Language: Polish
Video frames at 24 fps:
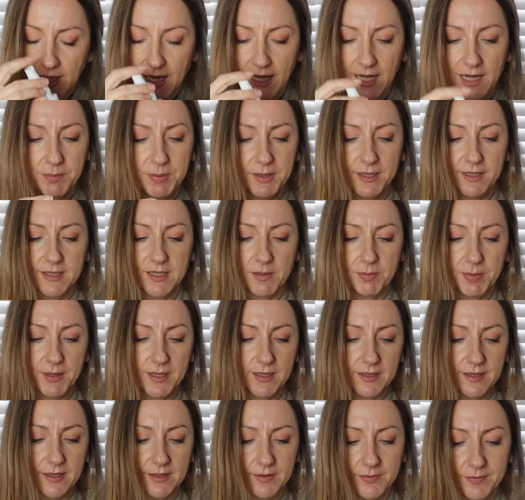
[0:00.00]
ale pięknie
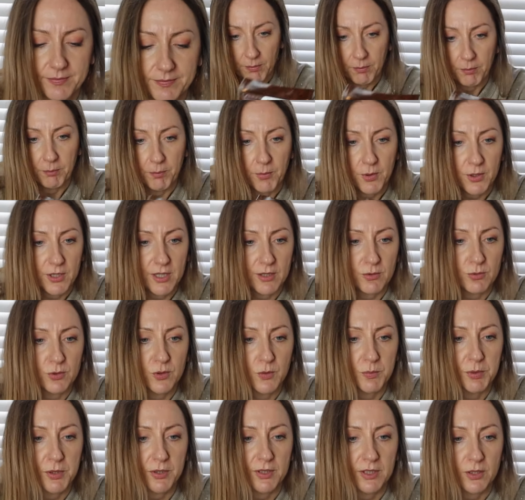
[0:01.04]
pachnie. Moje
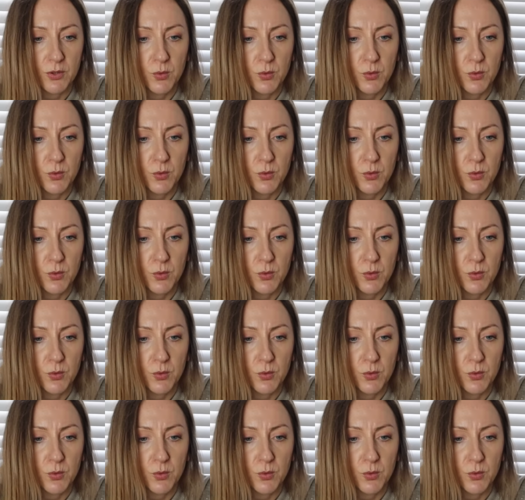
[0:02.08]
ulubione